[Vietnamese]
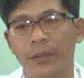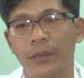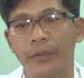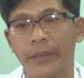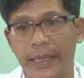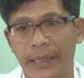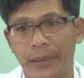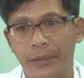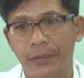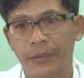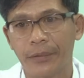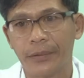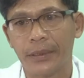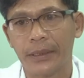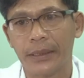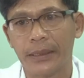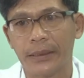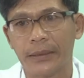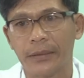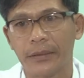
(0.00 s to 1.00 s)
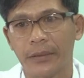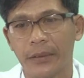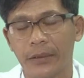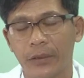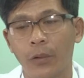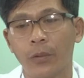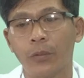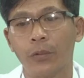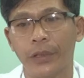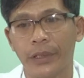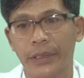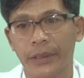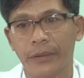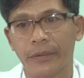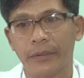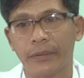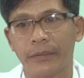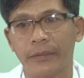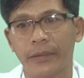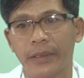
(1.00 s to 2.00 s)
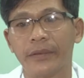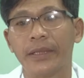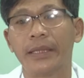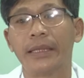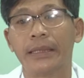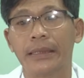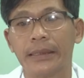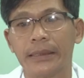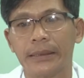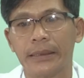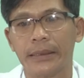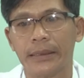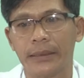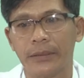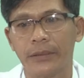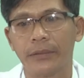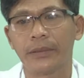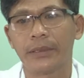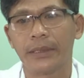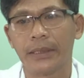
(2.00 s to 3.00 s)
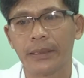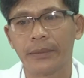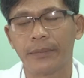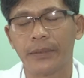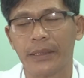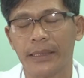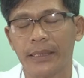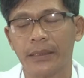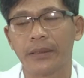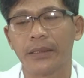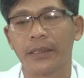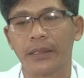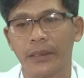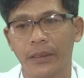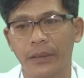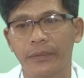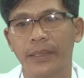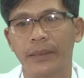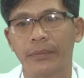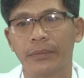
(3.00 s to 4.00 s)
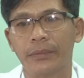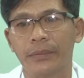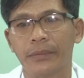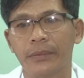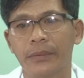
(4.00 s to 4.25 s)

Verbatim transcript: máu não à, đột quỵ vân vân thì cũng có thể là bệnh nhân có thể tử vong